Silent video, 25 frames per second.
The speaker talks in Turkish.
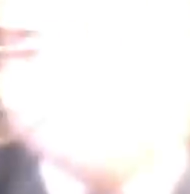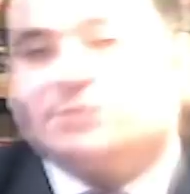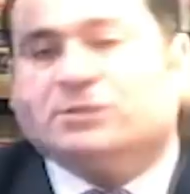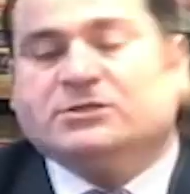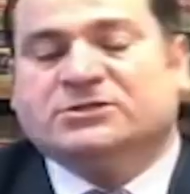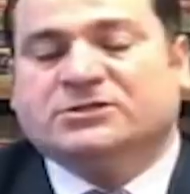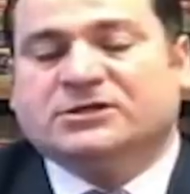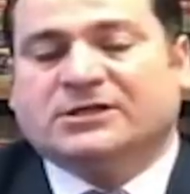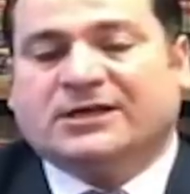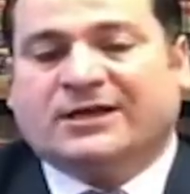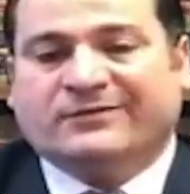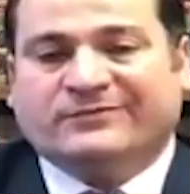
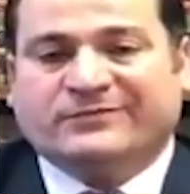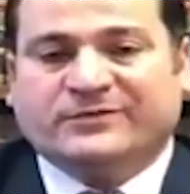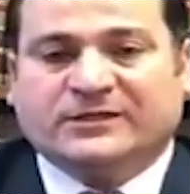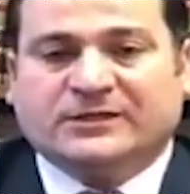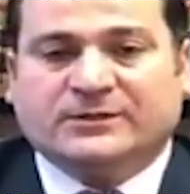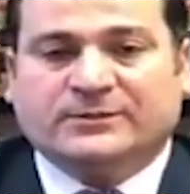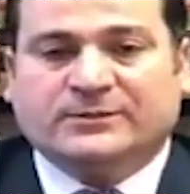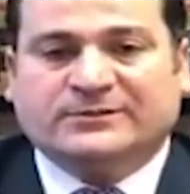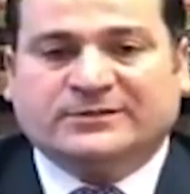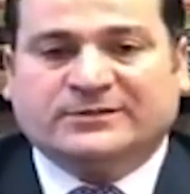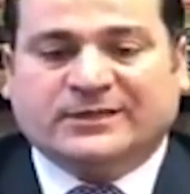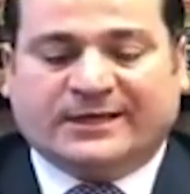Geçen
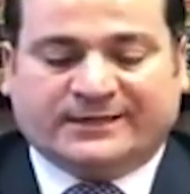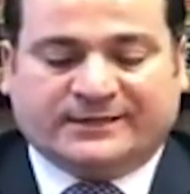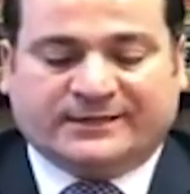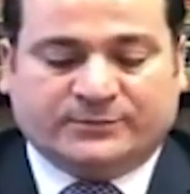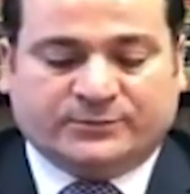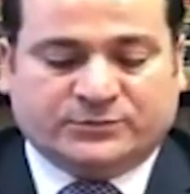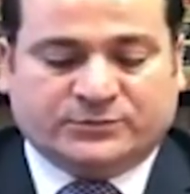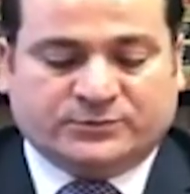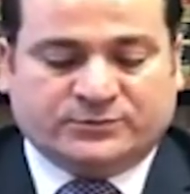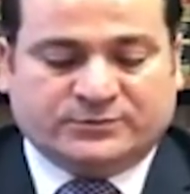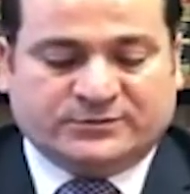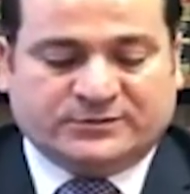haftaki bir
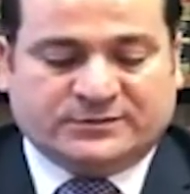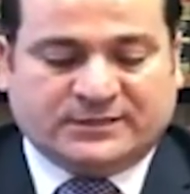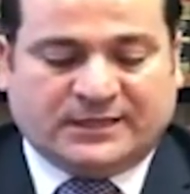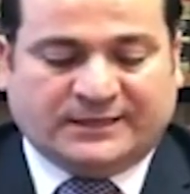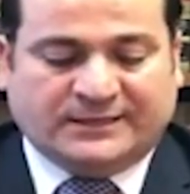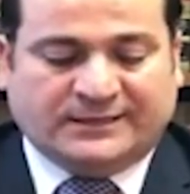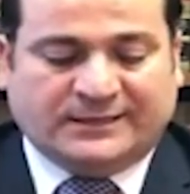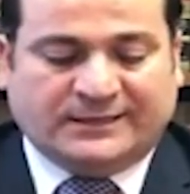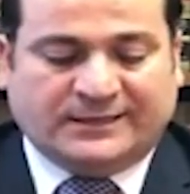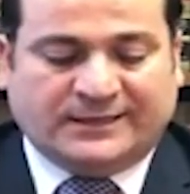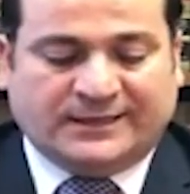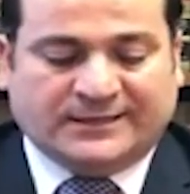takipçi
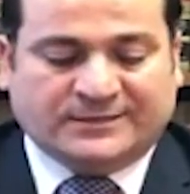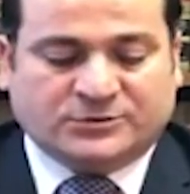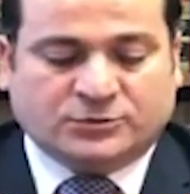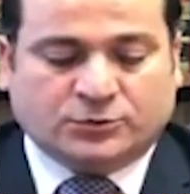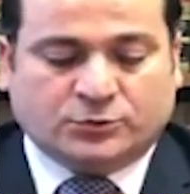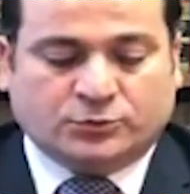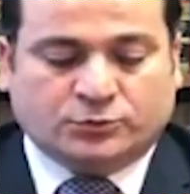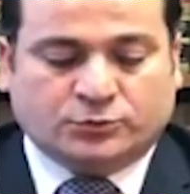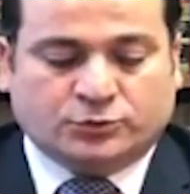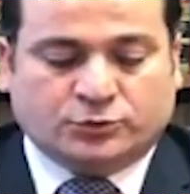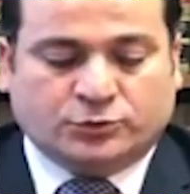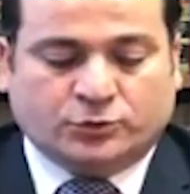bizden gelen
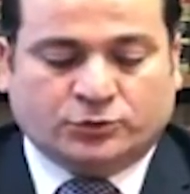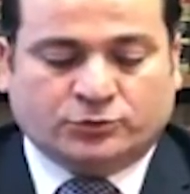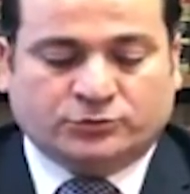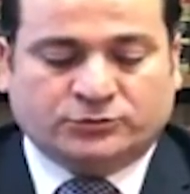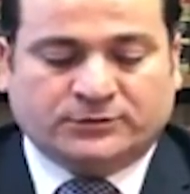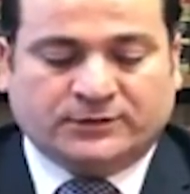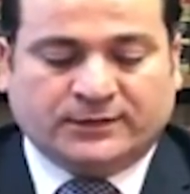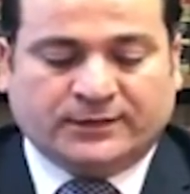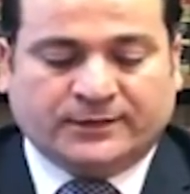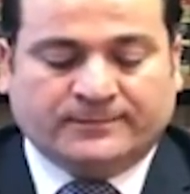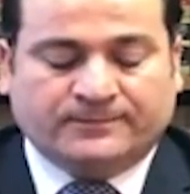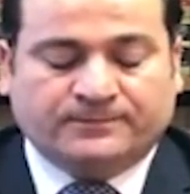soru şu
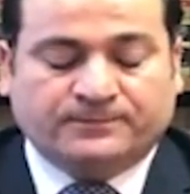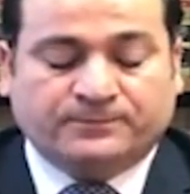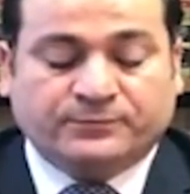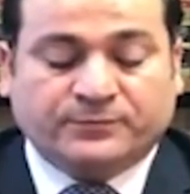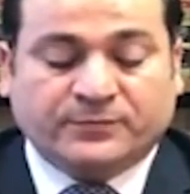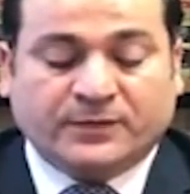yönde.